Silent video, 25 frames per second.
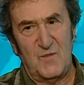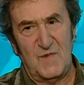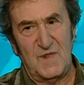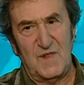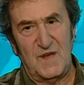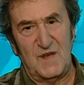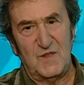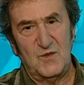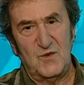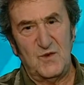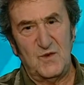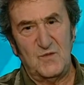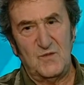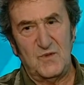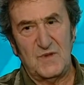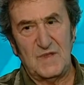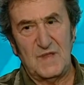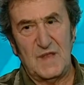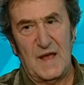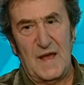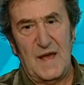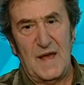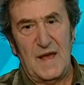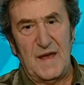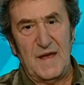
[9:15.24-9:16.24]
молодой
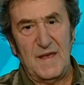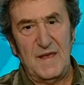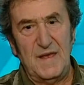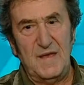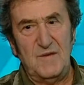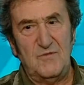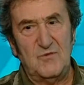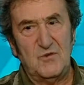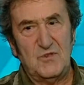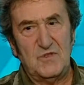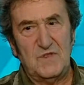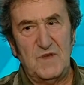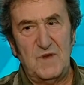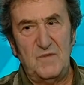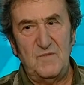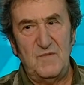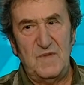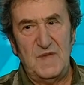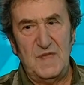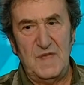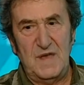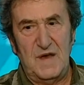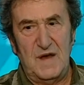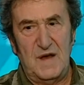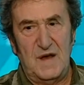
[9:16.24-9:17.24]
был. И вот там
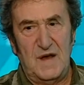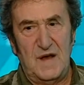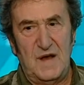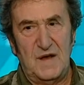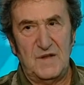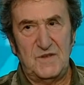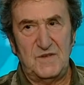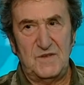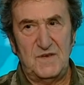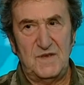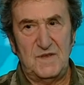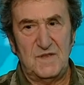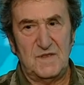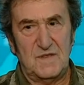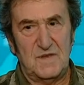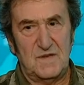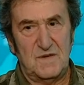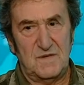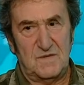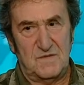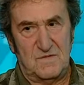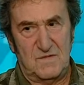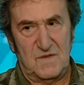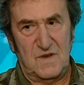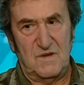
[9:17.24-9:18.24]
меня один
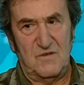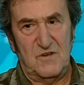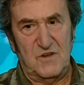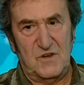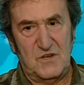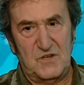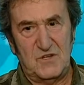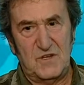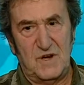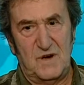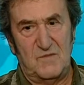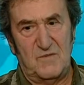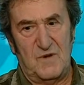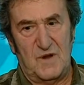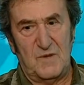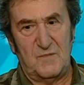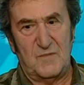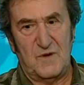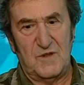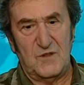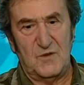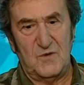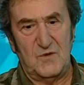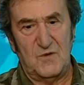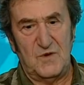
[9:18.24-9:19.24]
э, товарищ Роман
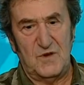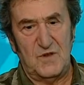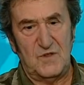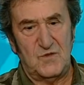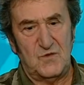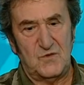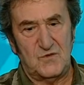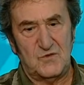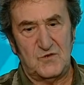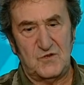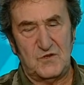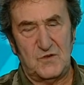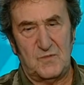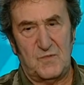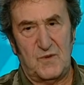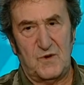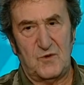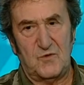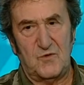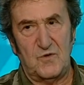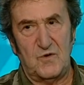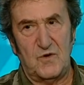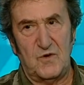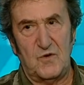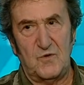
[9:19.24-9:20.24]
Подольный, тоже уже
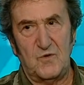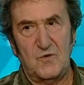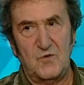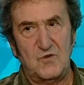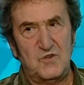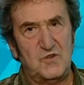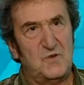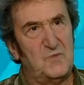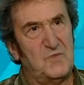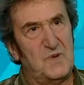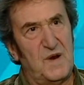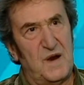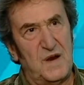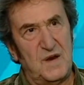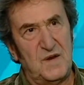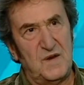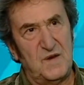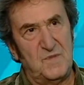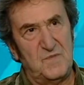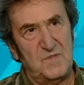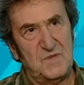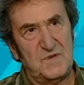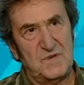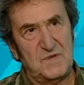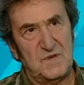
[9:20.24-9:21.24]
покойный, он очень правильно
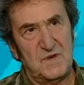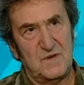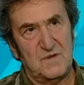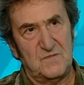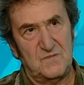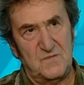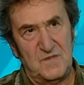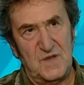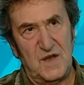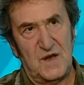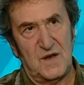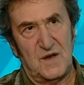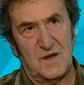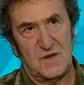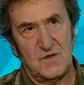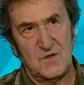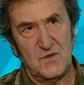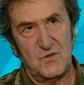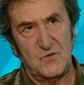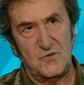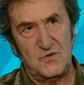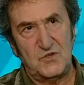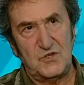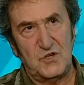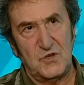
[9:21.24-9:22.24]
написал, меня как
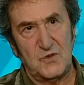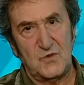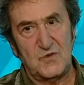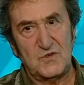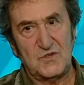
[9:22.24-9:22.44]
научил.